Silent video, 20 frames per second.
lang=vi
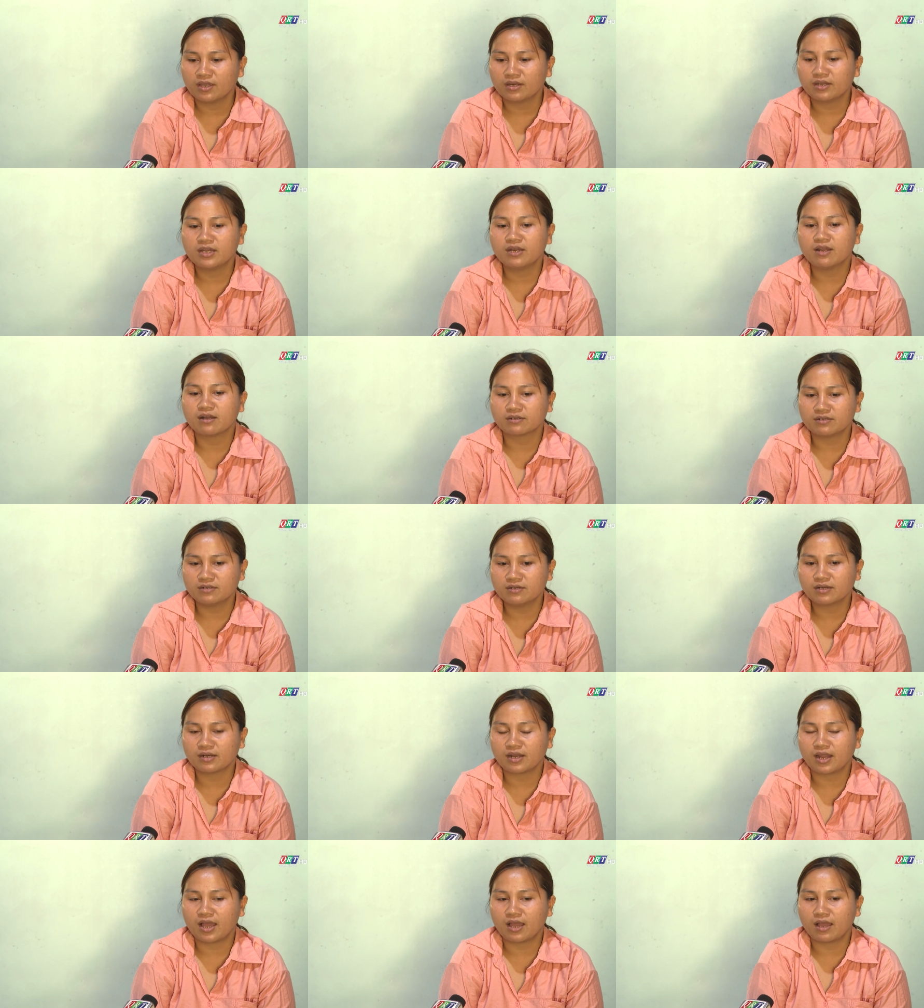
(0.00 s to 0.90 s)
đi đợt
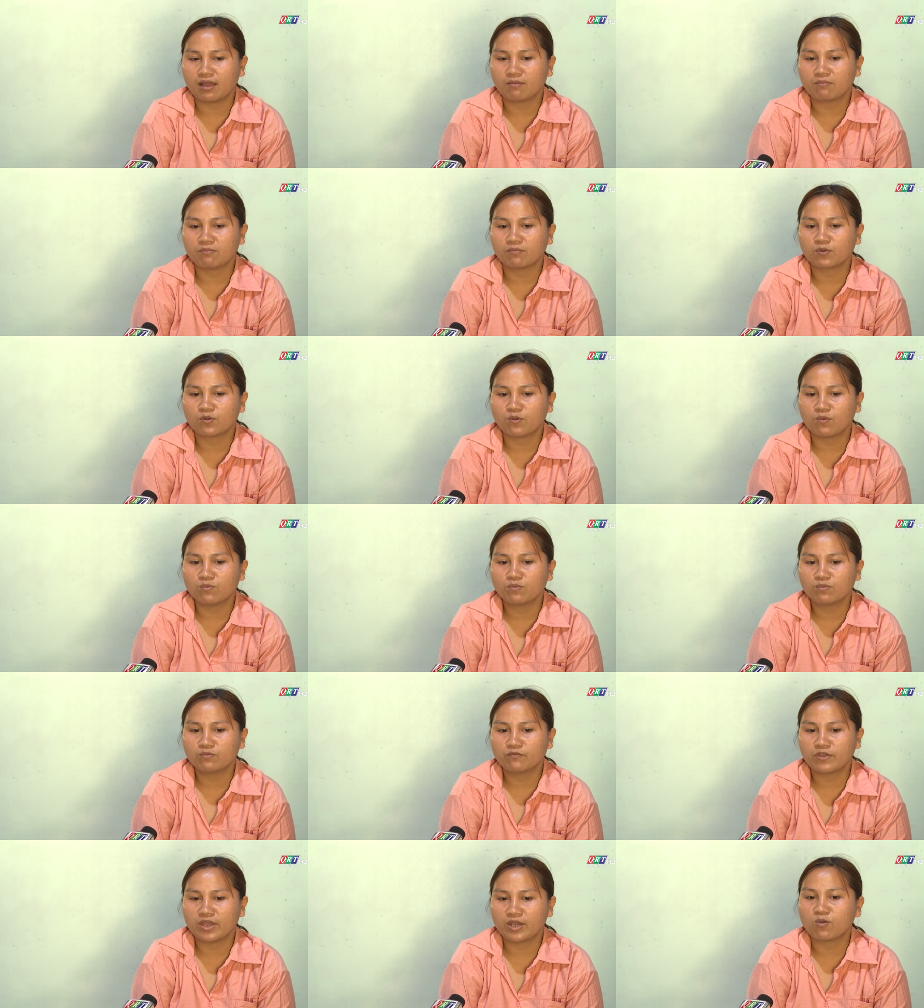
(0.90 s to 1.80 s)
trước là
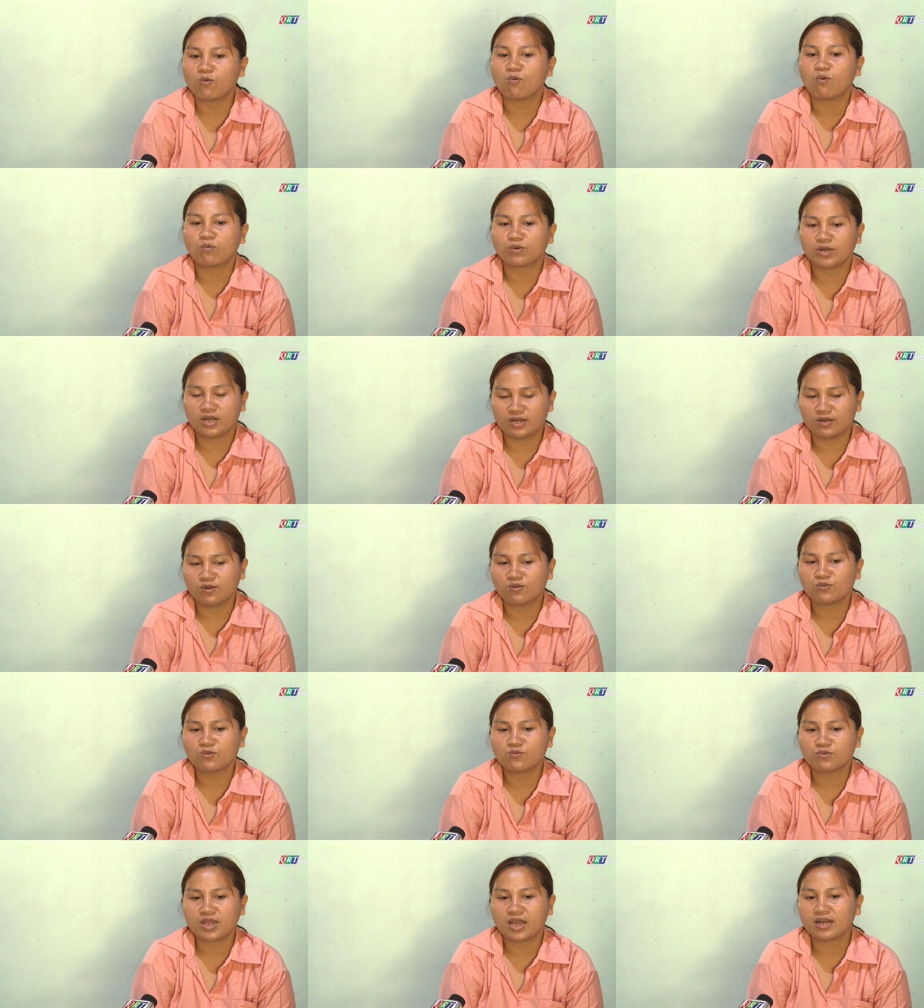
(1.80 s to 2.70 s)
cũng về cũng ổn định nói
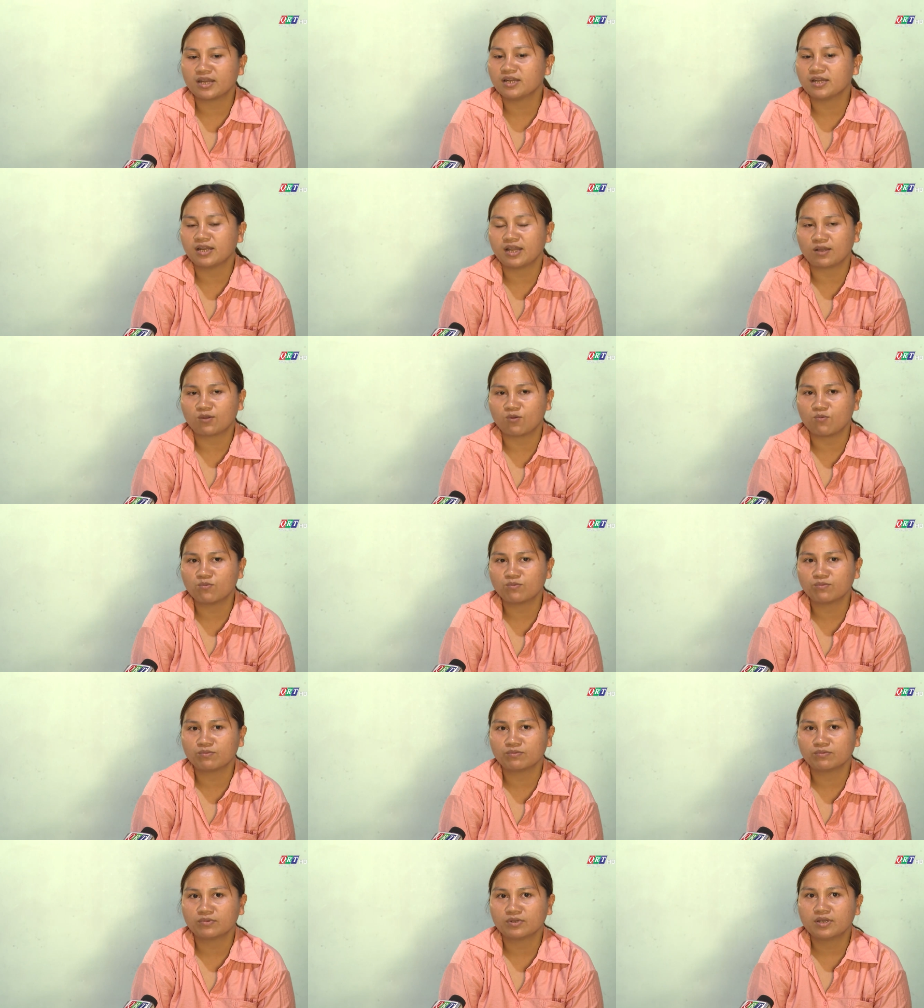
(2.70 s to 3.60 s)
chung gia đình là
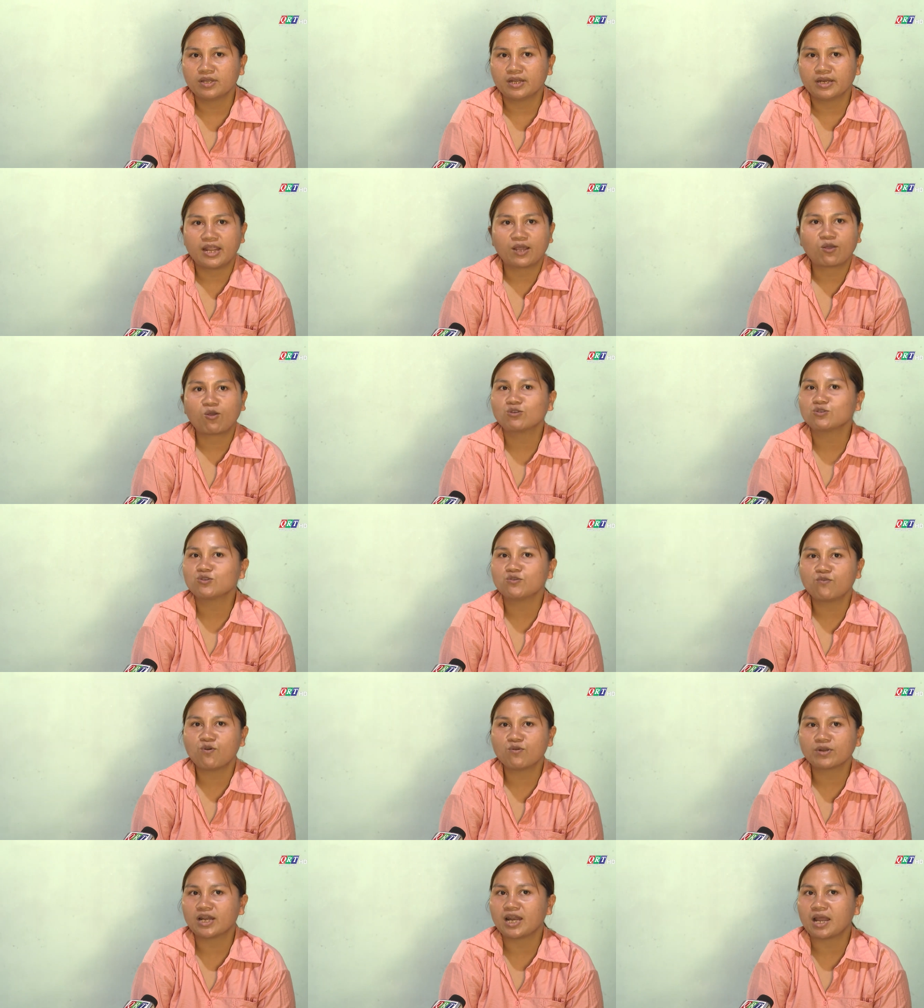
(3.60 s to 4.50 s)
cũng để có số
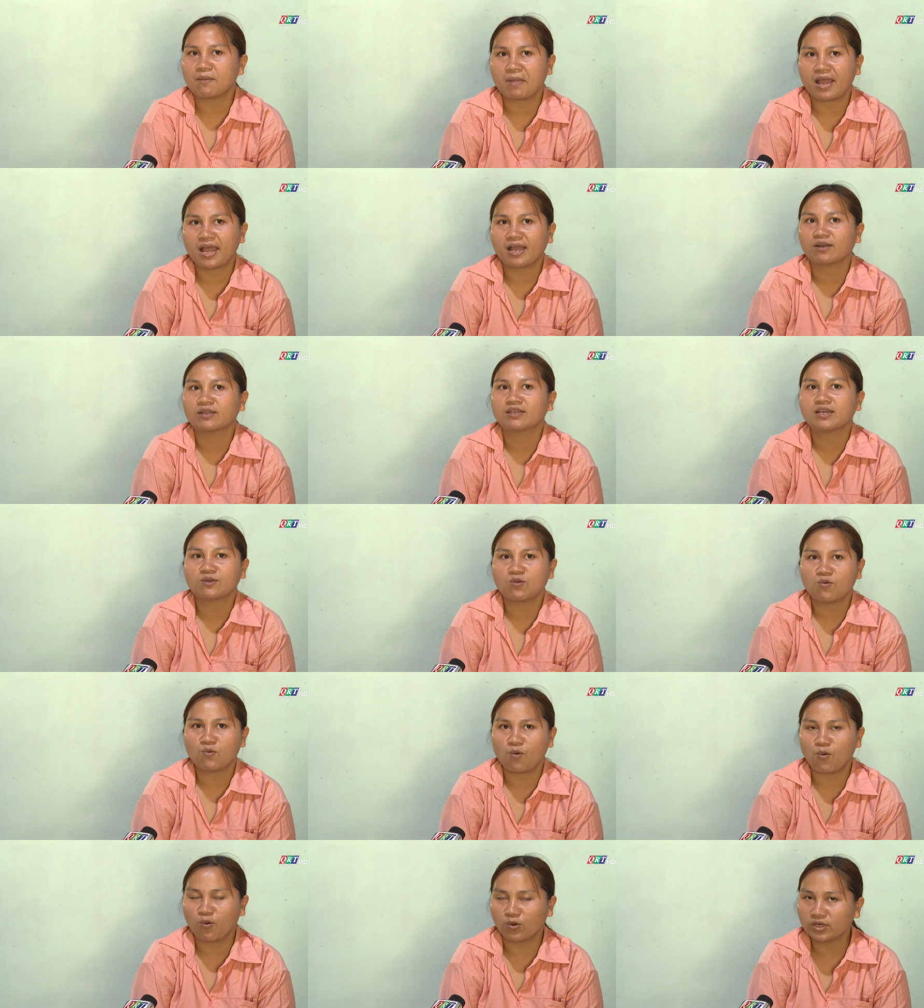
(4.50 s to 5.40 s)
vốn để làm ăn thấy
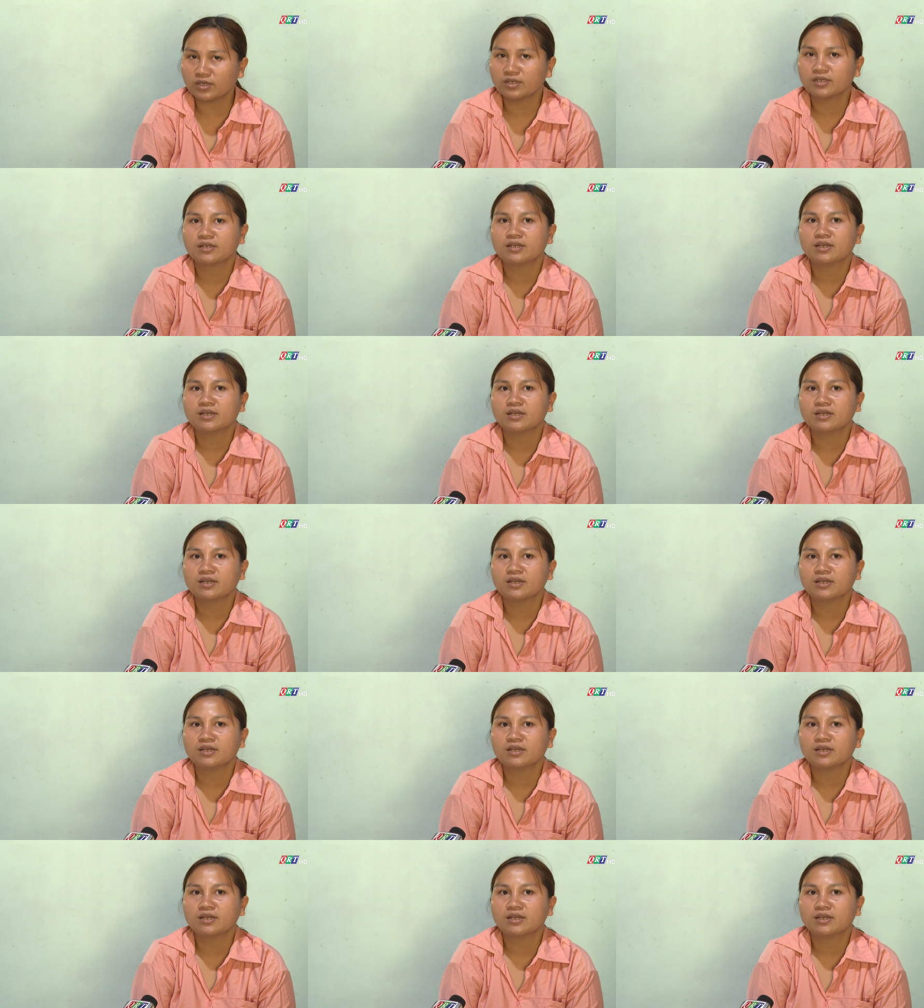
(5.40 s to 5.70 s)
cũng ổn